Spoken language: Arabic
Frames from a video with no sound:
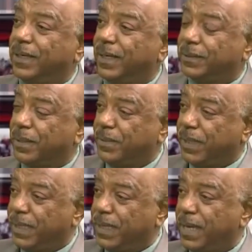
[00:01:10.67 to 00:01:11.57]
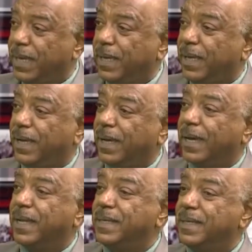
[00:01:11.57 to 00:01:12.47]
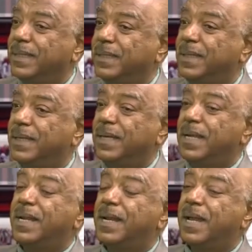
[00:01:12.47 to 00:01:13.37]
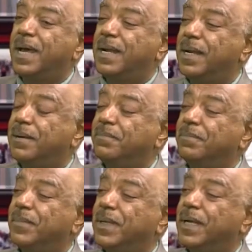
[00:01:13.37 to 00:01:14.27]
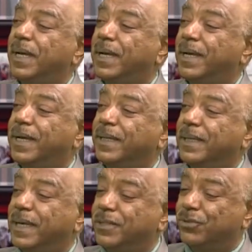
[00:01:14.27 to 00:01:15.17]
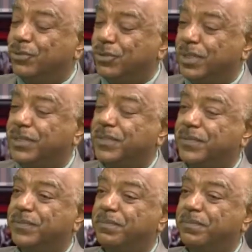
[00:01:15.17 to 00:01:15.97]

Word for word: آه، طبيعية غنية جدا إلى الآن لم آه، يعني تستكشف